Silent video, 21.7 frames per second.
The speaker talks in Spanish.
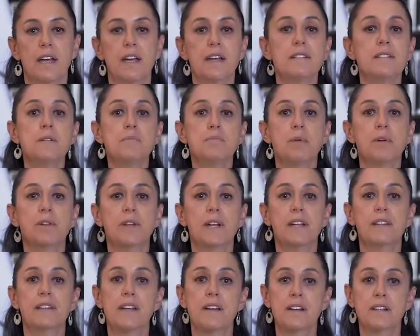Es
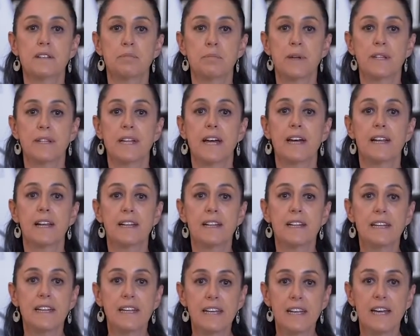importante respetar
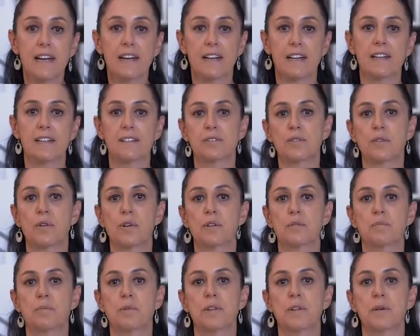el día que les
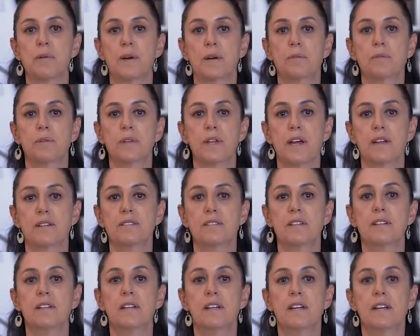corresponde
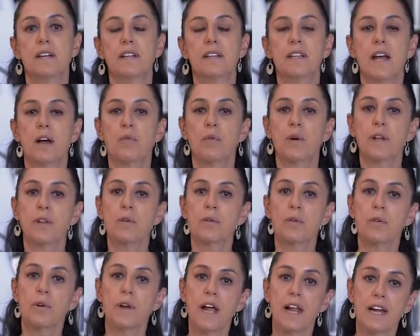vacunarse de acuerdo
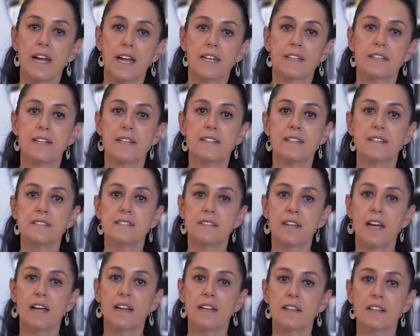con la letra
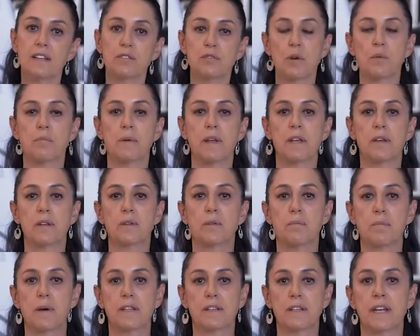inicial de su
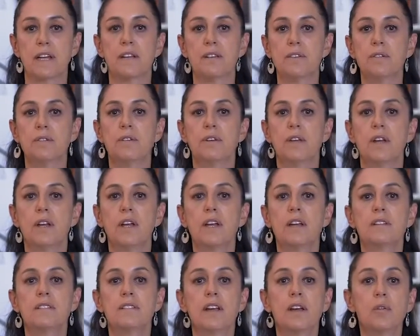apellido paterno
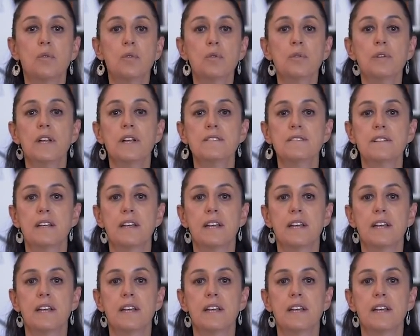según el